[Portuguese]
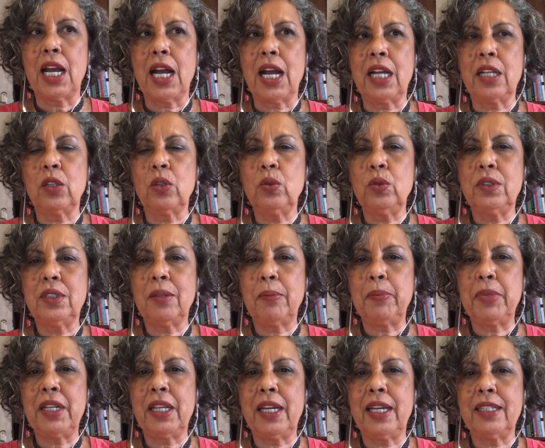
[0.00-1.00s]
a luta
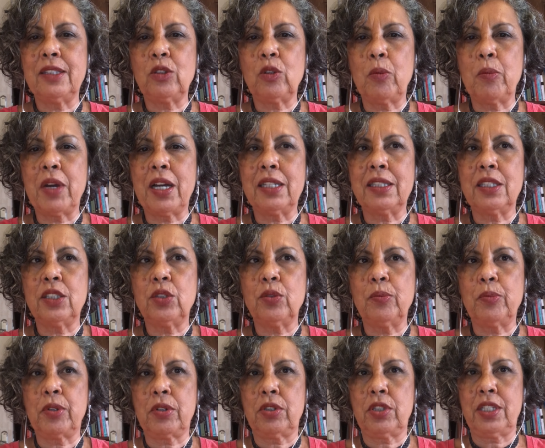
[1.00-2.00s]
pela retomada de
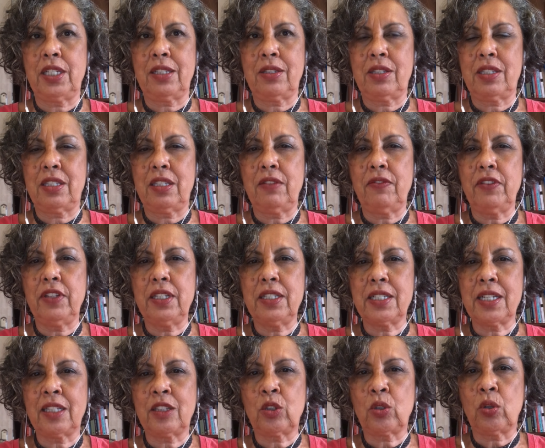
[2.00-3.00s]
um projeto
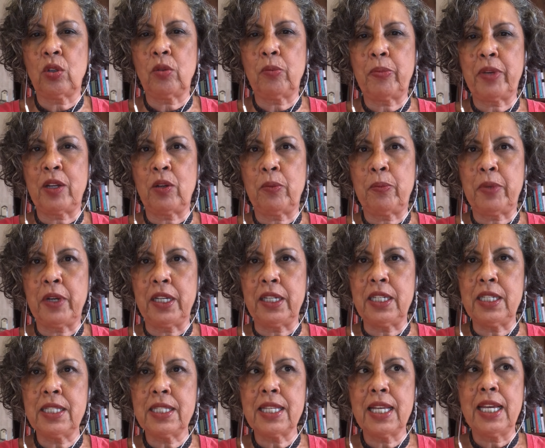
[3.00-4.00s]
civilizatório para o
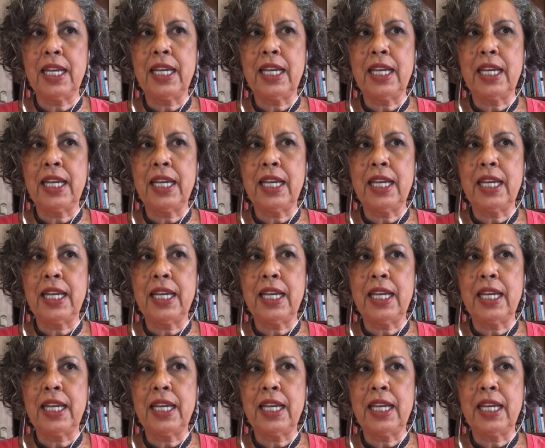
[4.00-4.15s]
país